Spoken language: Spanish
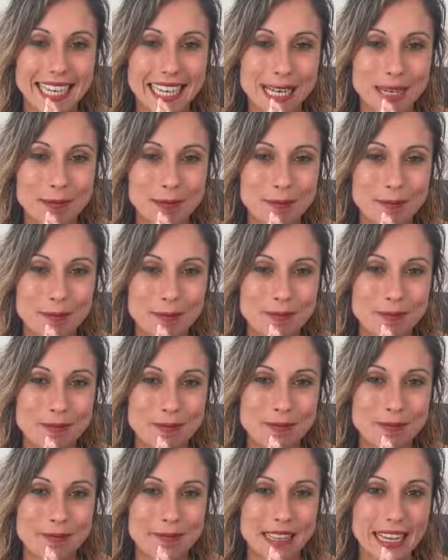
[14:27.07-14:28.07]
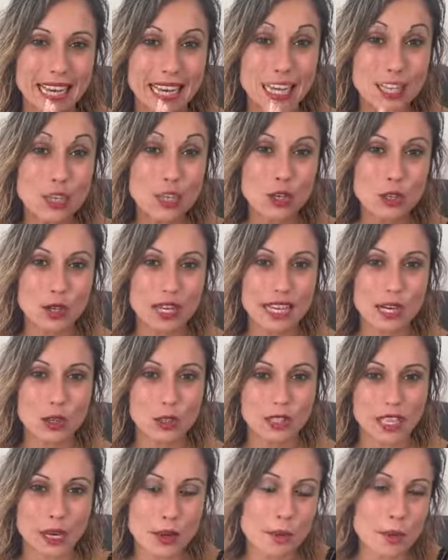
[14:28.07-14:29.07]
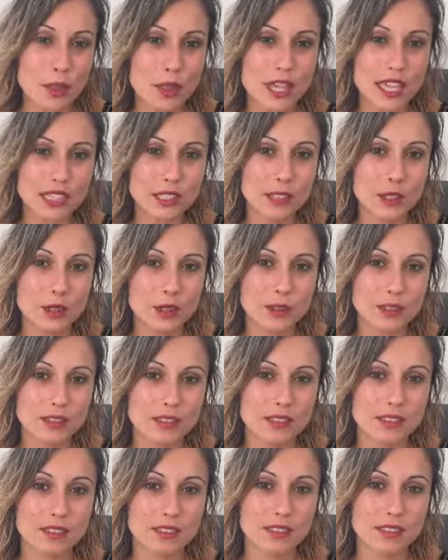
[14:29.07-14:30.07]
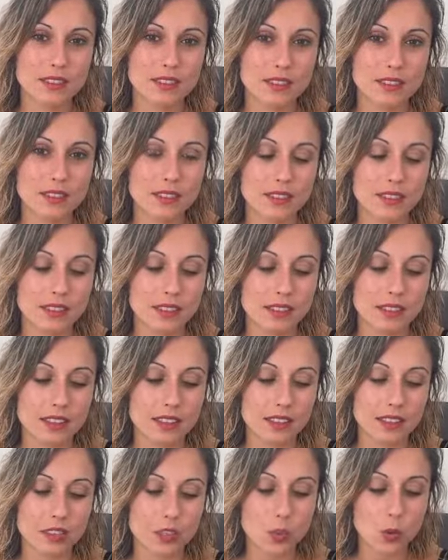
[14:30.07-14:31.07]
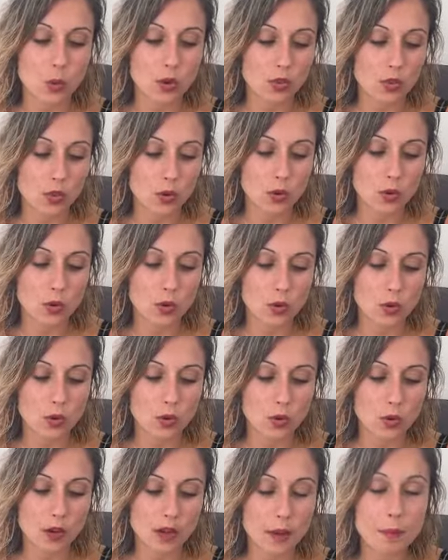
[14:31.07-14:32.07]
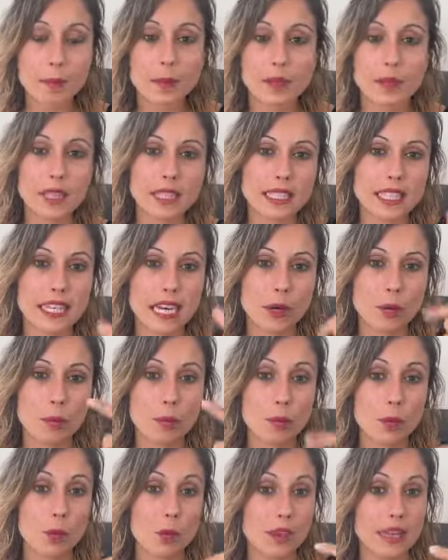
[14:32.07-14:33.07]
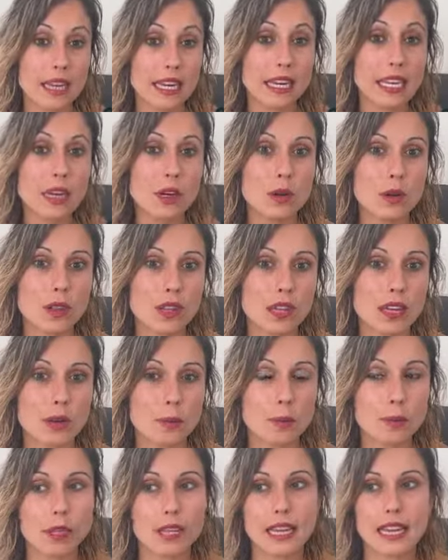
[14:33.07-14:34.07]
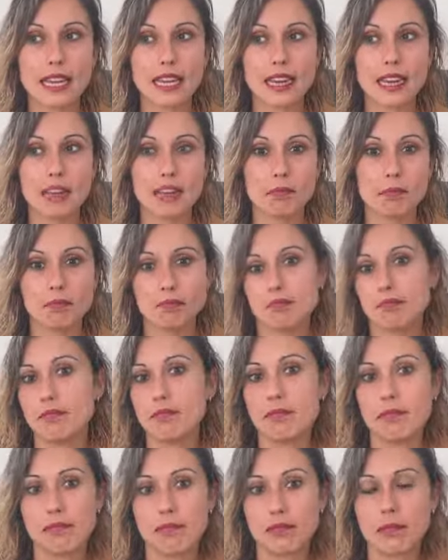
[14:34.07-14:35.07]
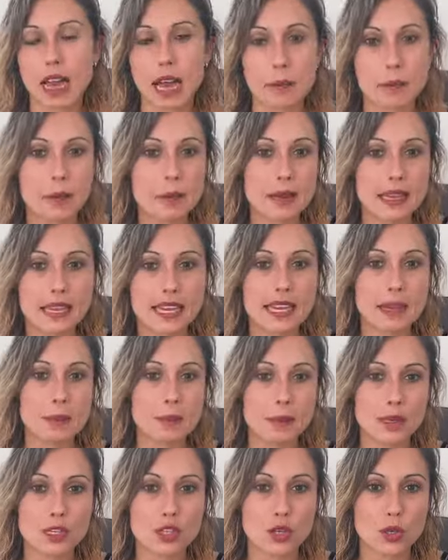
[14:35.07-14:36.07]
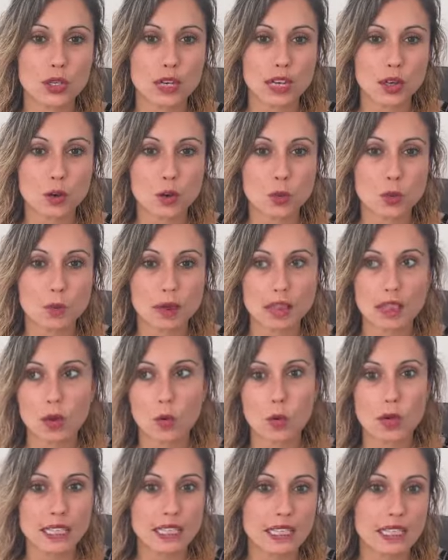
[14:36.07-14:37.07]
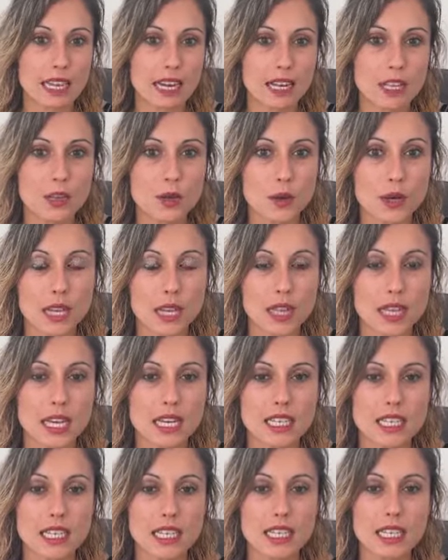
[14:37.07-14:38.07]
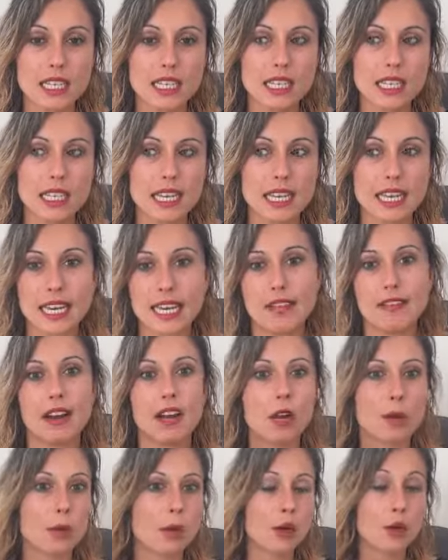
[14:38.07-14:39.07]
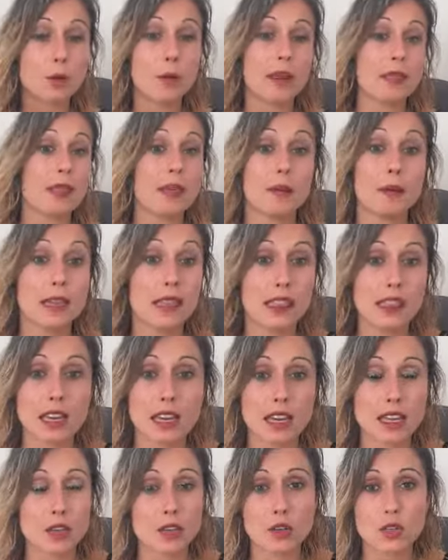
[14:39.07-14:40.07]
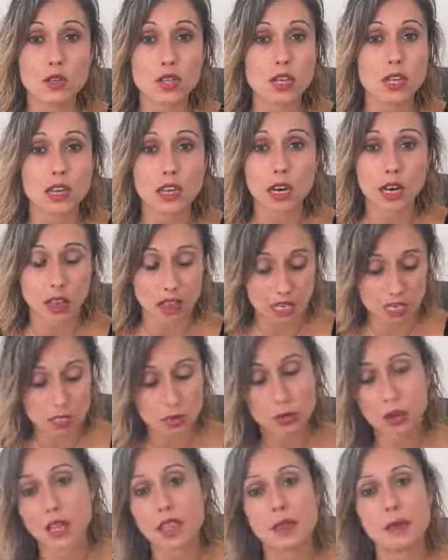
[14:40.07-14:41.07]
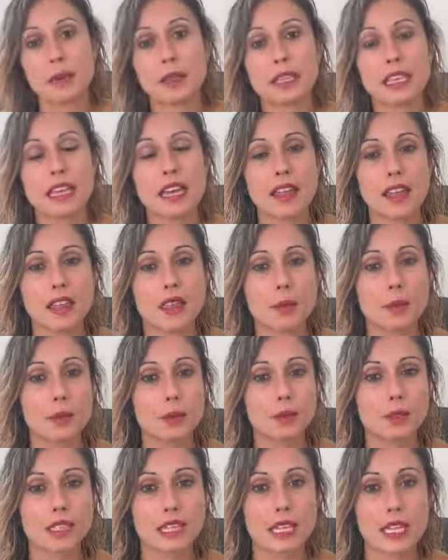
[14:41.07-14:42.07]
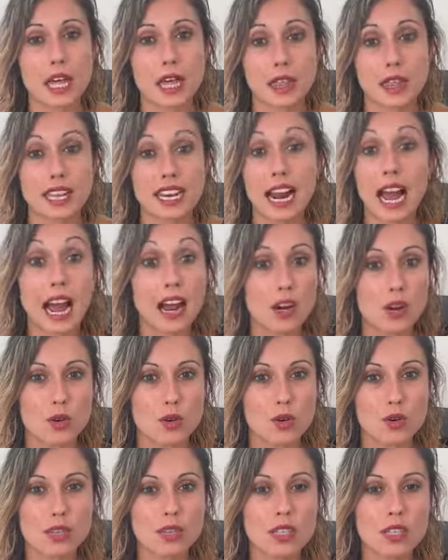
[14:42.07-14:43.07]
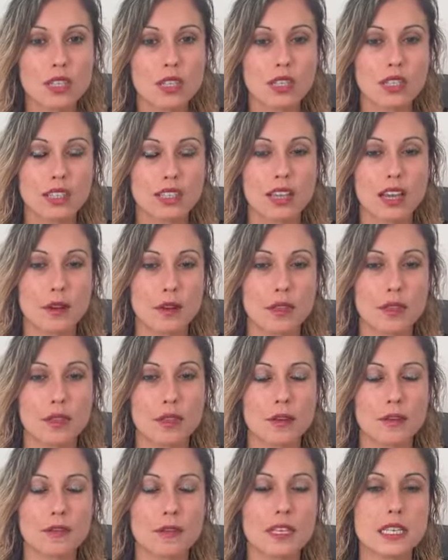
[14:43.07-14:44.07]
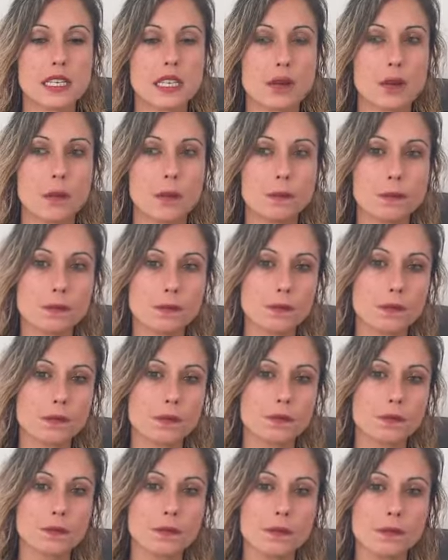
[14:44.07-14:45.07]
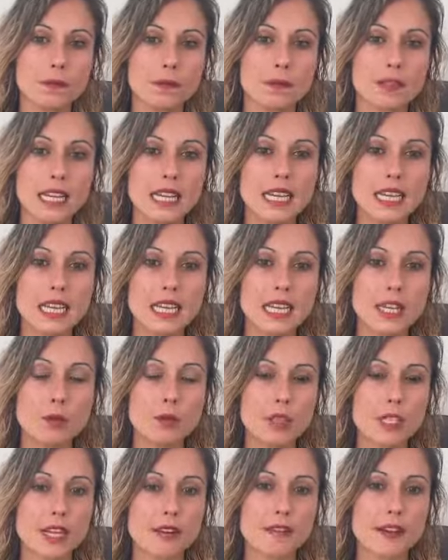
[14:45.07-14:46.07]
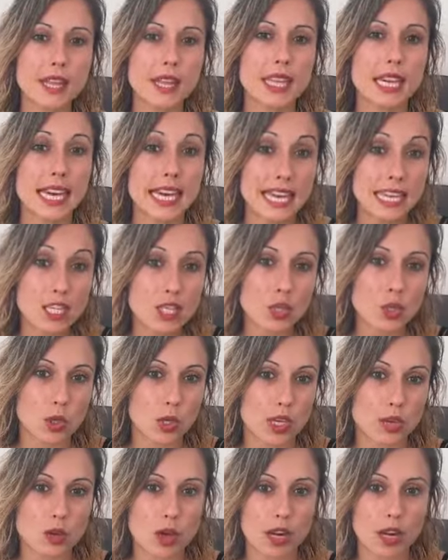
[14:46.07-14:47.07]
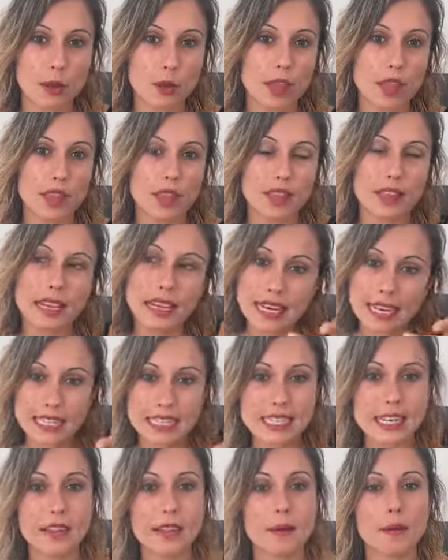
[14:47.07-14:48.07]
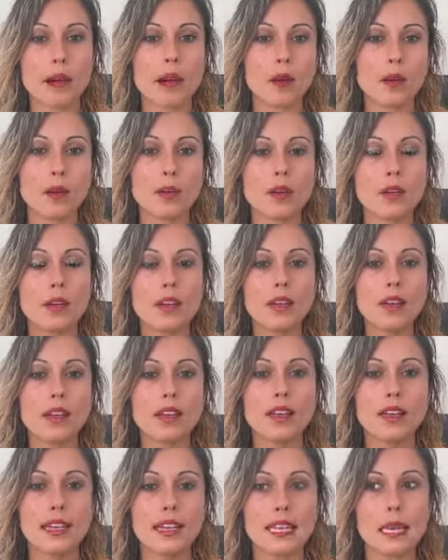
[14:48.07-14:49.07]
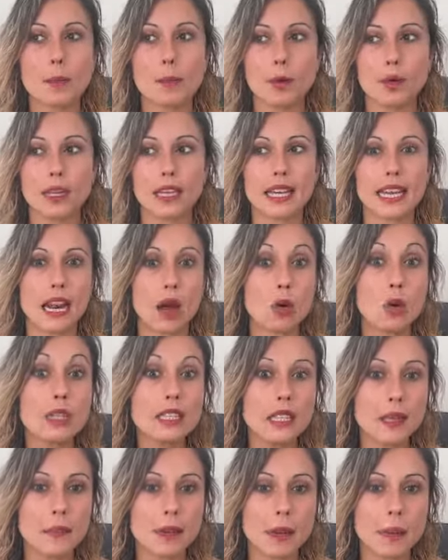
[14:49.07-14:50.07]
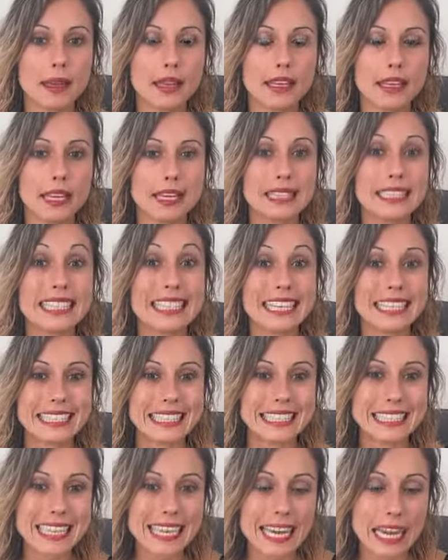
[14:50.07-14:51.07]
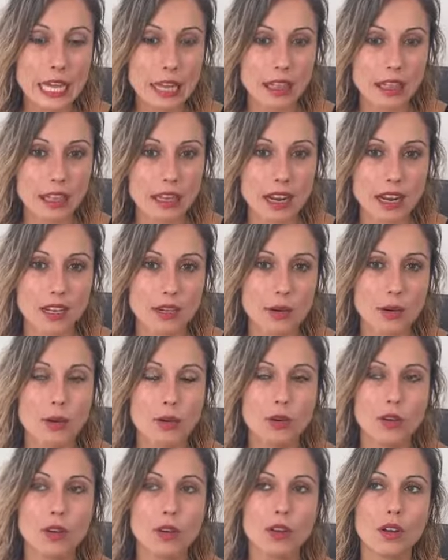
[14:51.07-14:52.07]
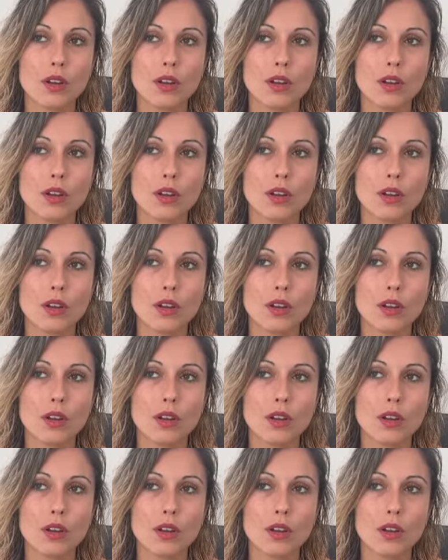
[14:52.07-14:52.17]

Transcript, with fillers: em, eso que lo tenemos dentro, yo cuando empiezo a tirar un poco del hilo del por qué a mí me llegan personas con más de 40 años quizás y que llevan a lo mejor más de 20 años sin calzarse unas zapatillas de deporte y hacer algo de ejercicio físico y muchas veces esto que yo acabo de decir está debajo. Y es porque la última vez que intenté hacer algo